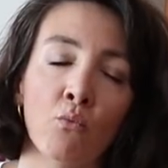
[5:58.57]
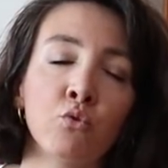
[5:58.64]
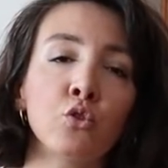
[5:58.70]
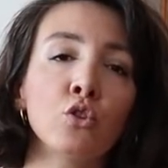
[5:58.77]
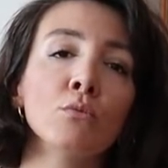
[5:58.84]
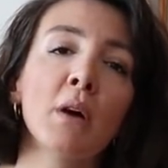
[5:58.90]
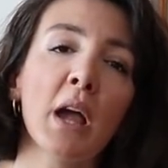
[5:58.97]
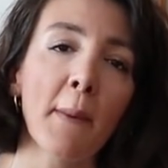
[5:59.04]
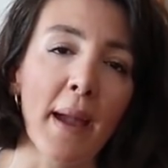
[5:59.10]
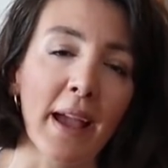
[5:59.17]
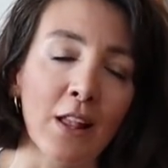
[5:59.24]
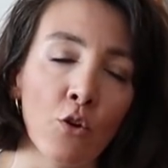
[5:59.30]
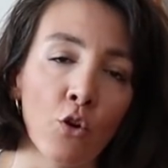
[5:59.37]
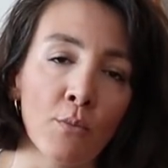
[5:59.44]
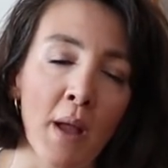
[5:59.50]
Vurulmayı
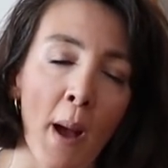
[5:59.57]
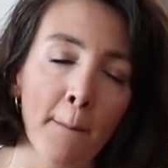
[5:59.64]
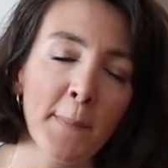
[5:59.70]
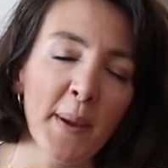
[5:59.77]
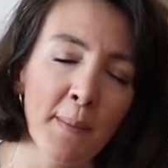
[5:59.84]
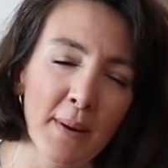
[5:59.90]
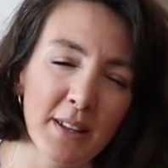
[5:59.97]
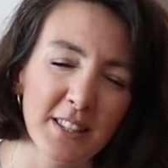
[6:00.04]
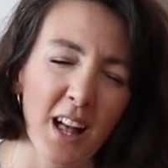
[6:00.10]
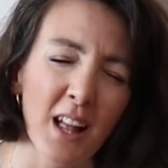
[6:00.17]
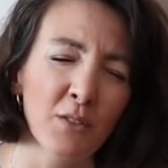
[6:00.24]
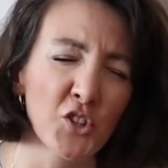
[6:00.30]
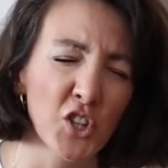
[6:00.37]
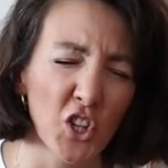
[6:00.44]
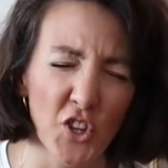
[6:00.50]
bekliyorum ya. Bir
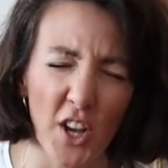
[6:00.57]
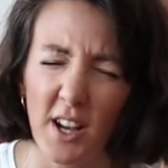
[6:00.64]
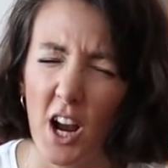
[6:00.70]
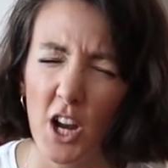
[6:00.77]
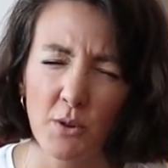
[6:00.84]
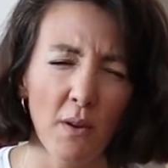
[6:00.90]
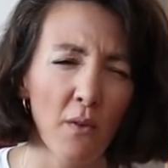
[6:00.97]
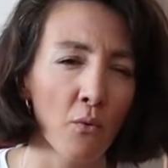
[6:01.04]
masal çıkacak karşıma